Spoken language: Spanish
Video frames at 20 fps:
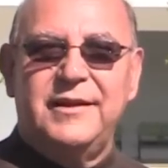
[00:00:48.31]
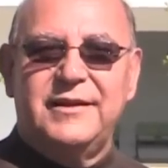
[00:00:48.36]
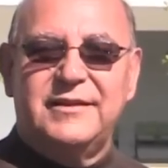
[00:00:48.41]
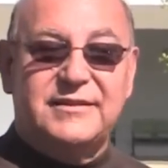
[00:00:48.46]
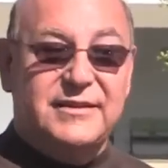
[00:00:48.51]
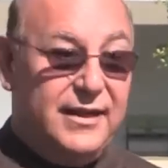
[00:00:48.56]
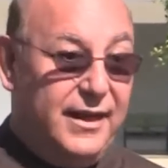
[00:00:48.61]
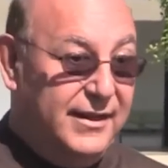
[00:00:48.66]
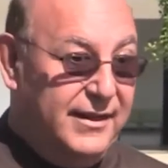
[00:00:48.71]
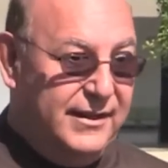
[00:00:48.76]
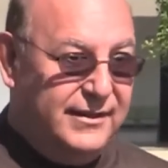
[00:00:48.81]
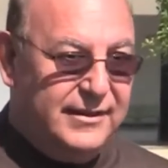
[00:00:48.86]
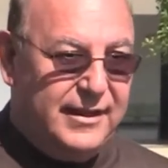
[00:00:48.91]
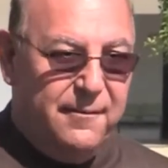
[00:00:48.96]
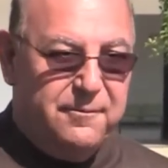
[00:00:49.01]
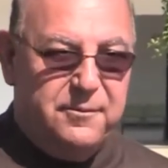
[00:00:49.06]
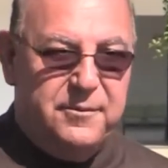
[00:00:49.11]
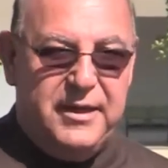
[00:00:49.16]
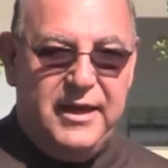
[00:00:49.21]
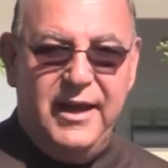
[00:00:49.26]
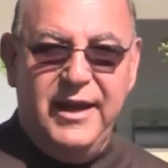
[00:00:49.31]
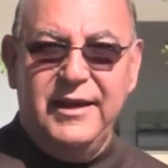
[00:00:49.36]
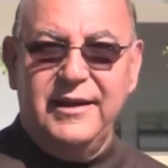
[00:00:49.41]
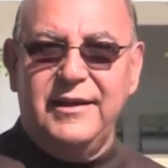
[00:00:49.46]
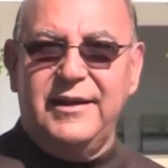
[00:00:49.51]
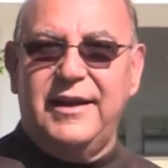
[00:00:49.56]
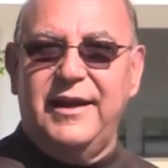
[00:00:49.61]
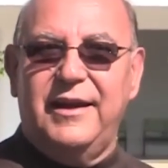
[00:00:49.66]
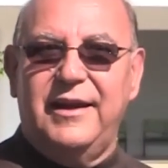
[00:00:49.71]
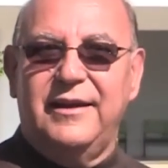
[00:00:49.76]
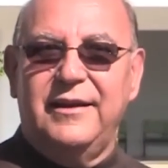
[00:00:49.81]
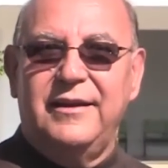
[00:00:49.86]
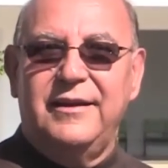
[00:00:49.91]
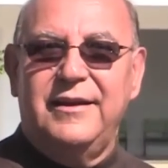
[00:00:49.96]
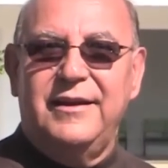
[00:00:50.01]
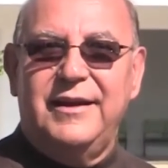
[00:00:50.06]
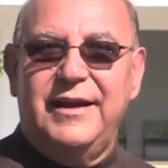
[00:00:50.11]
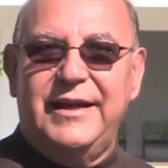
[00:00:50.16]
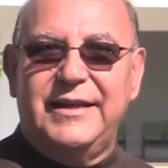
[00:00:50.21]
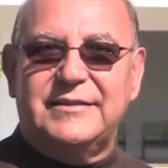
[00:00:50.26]
Salí también que
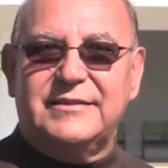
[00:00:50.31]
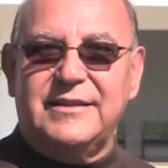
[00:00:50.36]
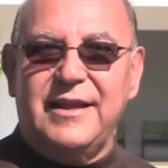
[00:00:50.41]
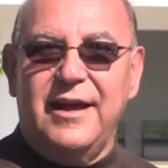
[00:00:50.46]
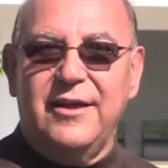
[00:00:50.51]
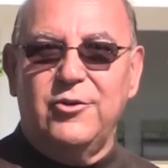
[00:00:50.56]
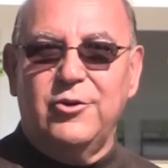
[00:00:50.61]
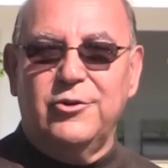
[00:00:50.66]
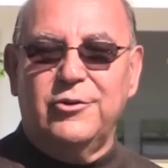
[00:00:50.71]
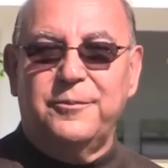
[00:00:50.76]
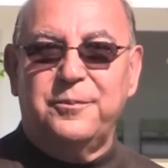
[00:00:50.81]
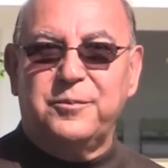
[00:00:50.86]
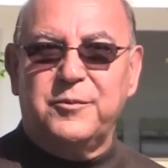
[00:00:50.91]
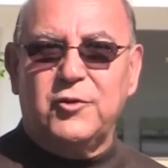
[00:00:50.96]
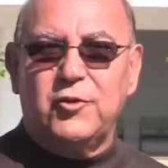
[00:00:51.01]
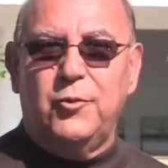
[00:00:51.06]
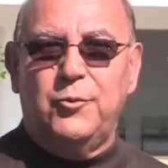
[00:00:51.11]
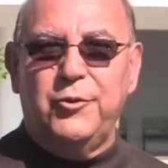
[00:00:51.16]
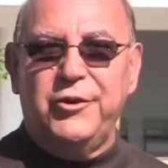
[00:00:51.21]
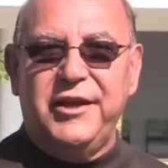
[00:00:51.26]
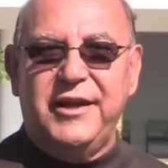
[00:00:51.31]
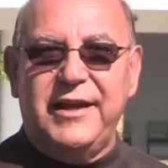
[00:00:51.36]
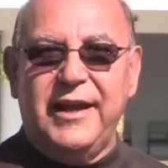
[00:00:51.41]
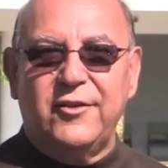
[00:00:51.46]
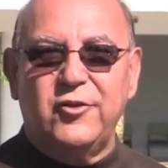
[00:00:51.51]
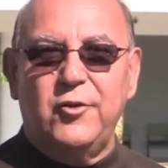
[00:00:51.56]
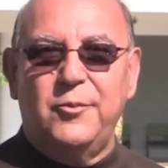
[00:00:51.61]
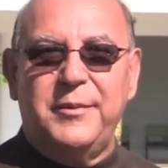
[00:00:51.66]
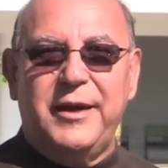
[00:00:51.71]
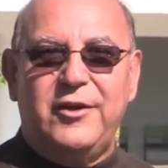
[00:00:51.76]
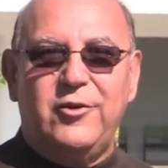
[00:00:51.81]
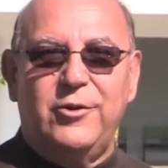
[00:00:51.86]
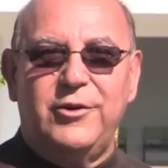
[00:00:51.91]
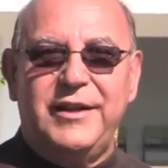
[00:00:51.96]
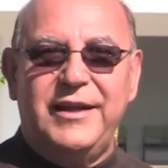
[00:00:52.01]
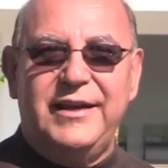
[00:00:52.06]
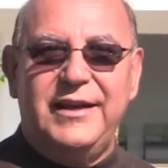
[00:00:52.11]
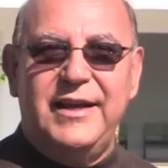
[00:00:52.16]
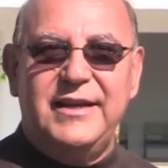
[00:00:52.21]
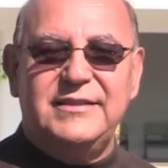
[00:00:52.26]
he estado comunicándome con
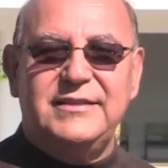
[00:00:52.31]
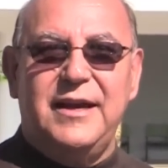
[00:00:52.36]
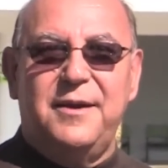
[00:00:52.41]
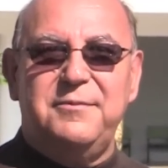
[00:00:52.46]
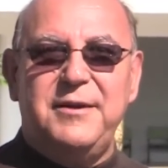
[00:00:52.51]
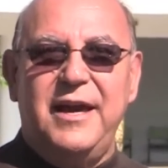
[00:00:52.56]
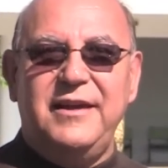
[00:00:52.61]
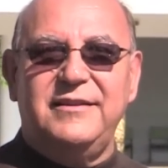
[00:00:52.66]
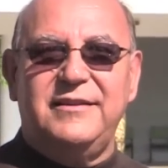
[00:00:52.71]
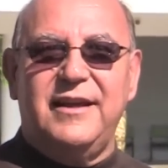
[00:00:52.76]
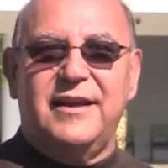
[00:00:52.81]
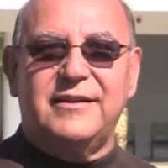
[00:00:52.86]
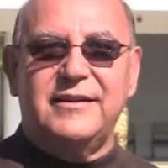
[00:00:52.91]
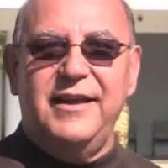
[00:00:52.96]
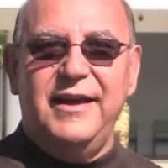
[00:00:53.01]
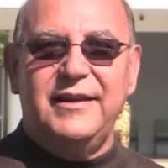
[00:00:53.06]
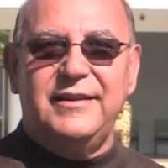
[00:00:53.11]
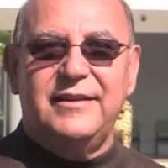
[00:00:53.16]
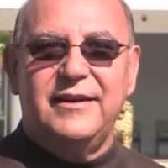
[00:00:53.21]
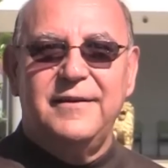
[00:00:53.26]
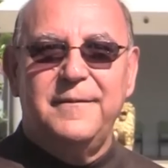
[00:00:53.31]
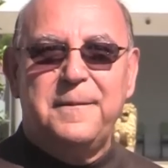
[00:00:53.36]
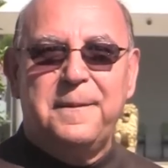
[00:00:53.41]
la iglesia vía internet